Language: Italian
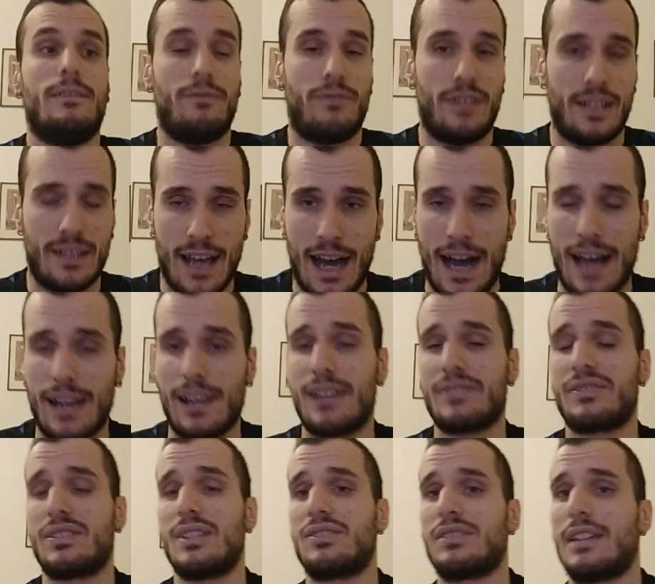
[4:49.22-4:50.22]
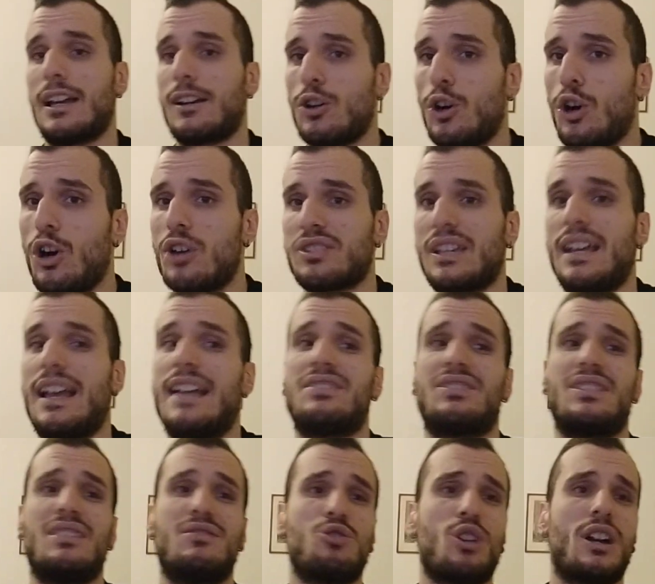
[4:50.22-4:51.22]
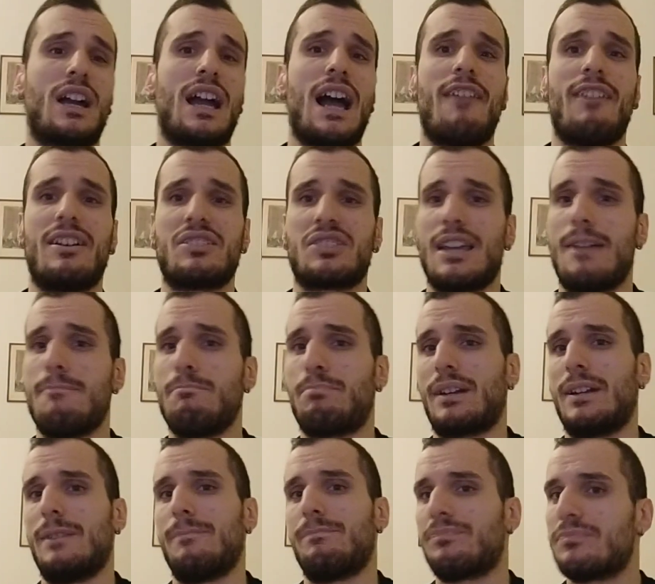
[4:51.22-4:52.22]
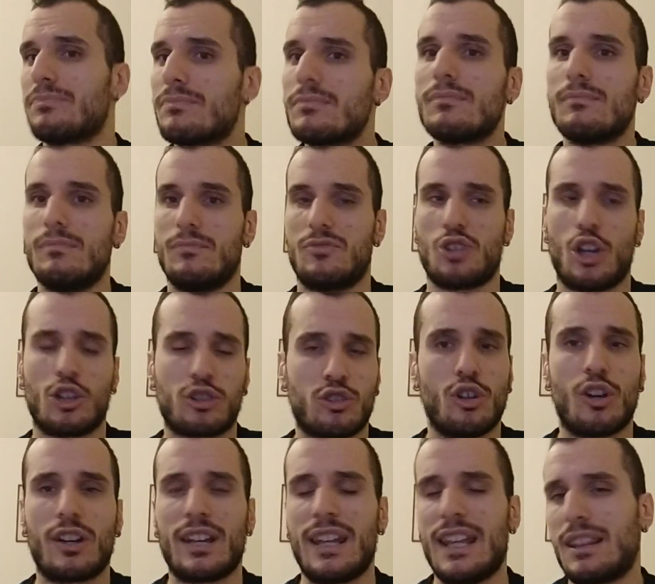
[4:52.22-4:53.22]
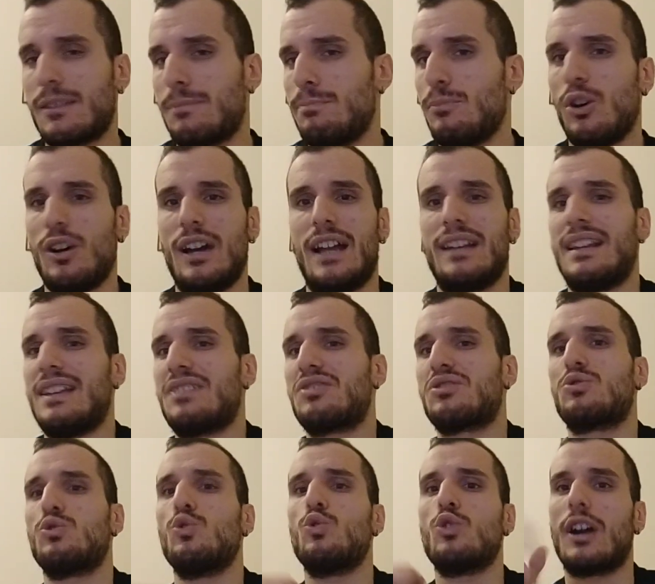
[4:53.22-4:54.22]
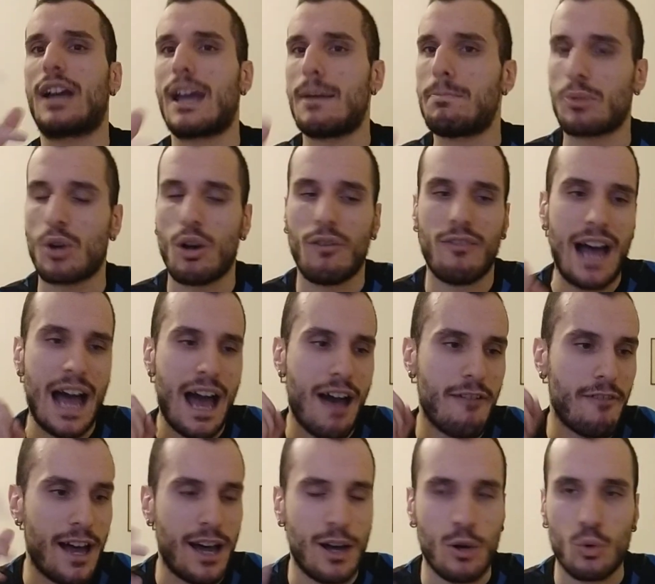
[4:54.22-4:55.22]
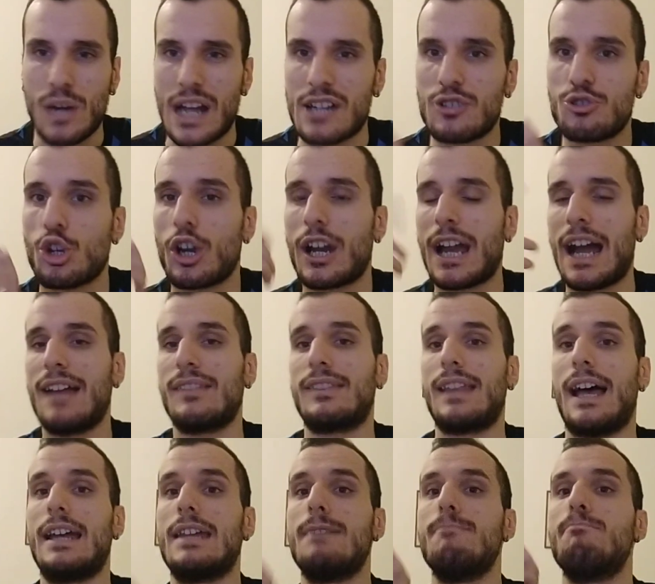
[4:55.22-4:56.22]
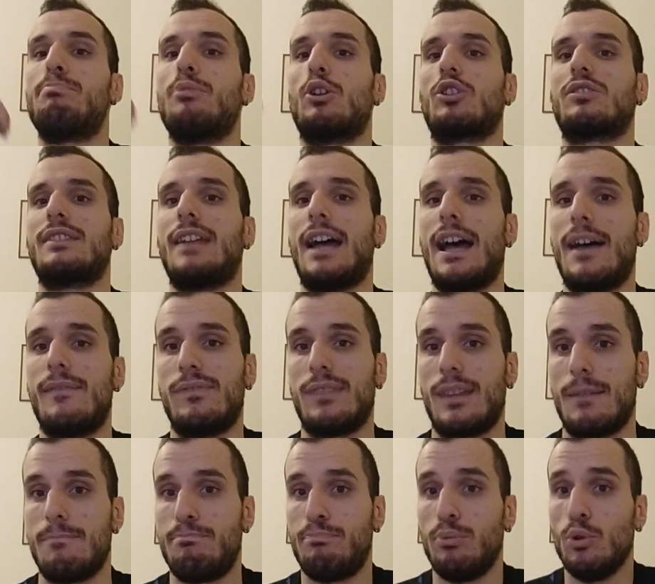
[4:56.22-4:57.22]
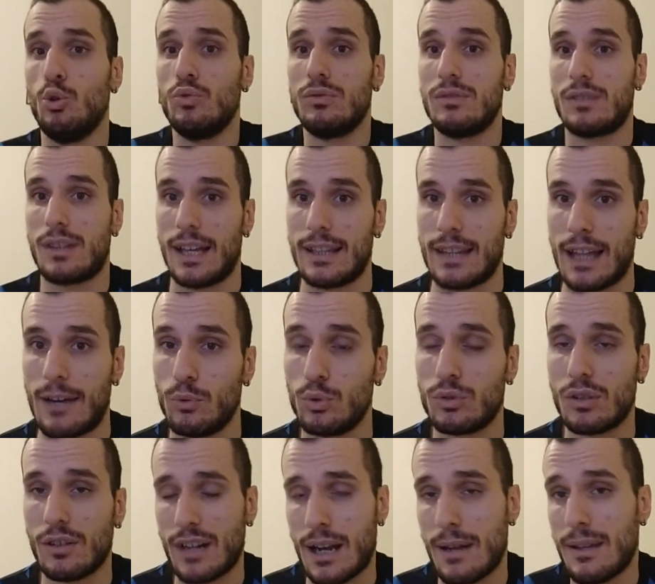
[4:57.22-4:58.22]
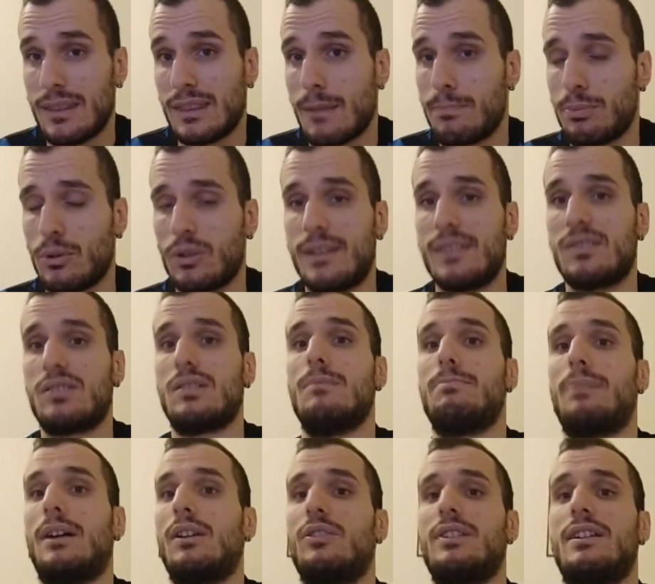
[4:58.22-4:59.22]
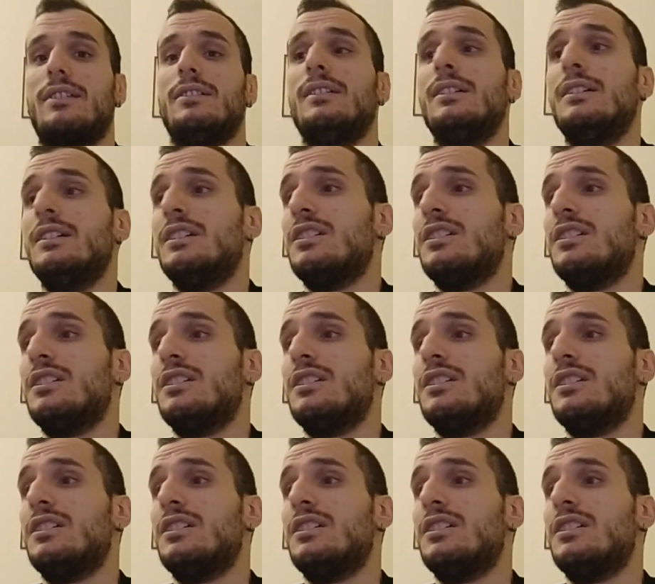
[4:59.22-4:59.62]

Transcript: Vidal la stessa cosa e si giocava sempre sotto ritmo e nessuno che provava una giocata importante. Punte hanno avuto veramente pochissimi palloni